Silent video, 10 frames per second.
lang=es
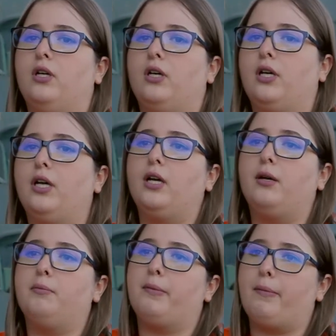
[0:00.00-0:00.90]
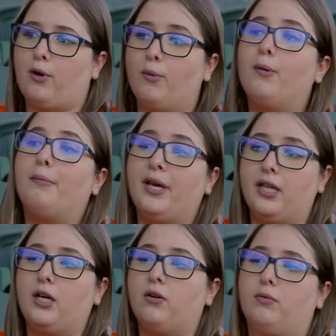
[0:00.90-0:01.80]
y mi papá como
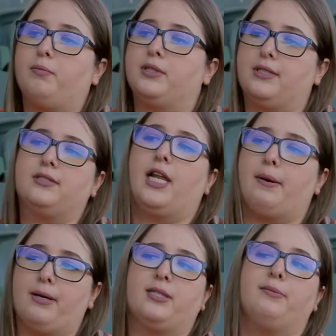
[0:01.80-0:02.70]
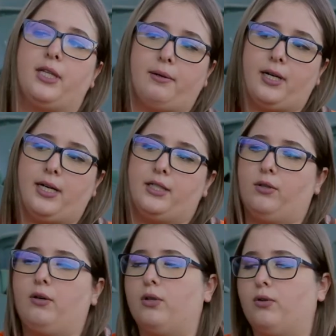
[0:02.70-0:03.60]
médico pues se le llevaba siempre trabajando
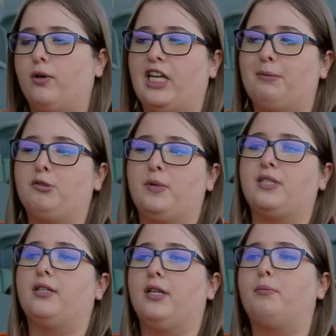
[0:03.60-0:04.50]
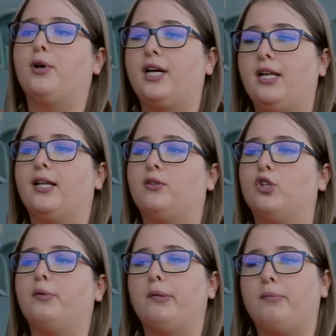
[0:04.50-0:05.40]
y cuando queríamos pasar tiempo de calidad con
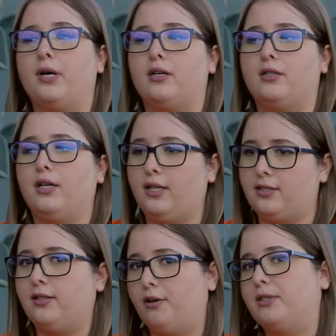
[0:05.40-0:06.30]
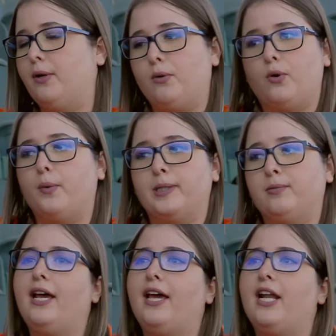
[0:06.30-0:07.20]
mi papá era sentarnos a ver un juego de
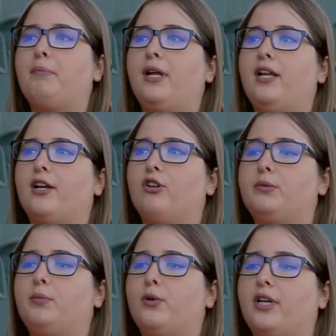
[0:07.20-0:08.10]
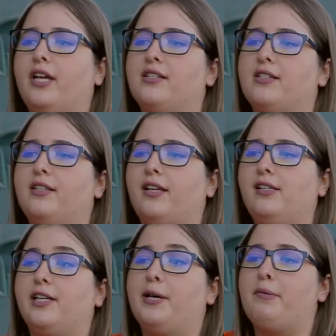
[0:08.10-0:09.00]
béisbol. Era pelearnos por quién se sentaba
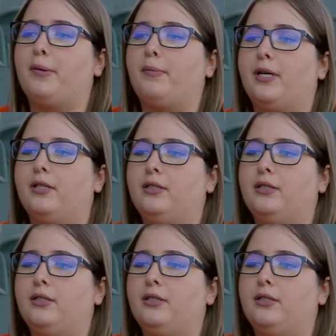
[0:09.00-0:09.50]
en mi papá,